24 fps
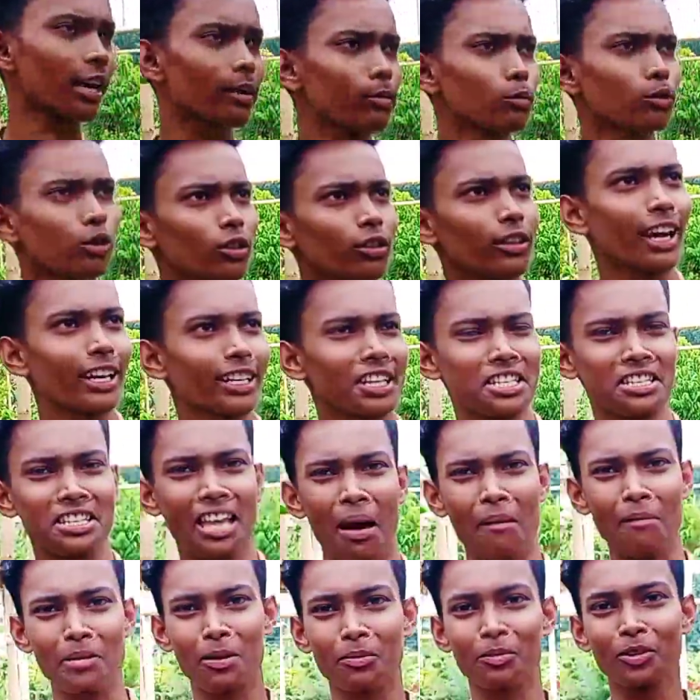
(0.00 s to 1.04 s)
জায়গা মতন
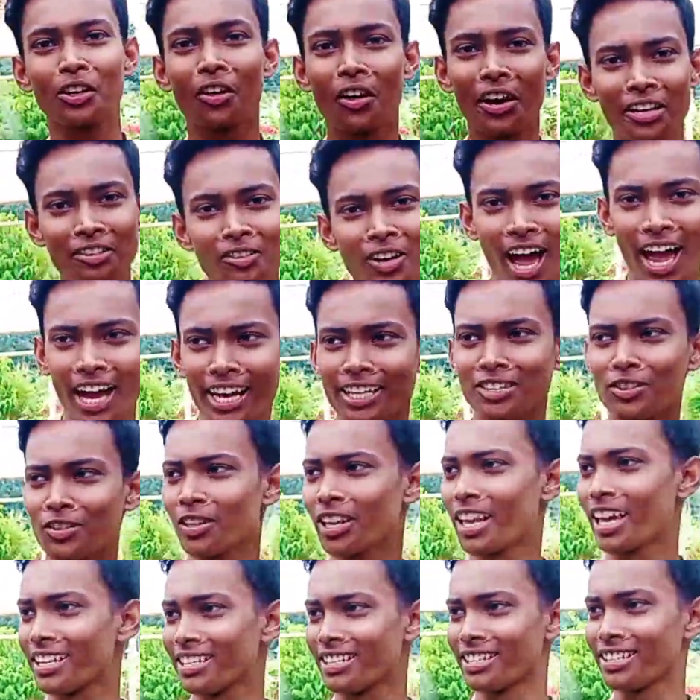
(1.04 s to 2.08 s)
রাখতেছে আমরা মনে হয় একটু আগে চলে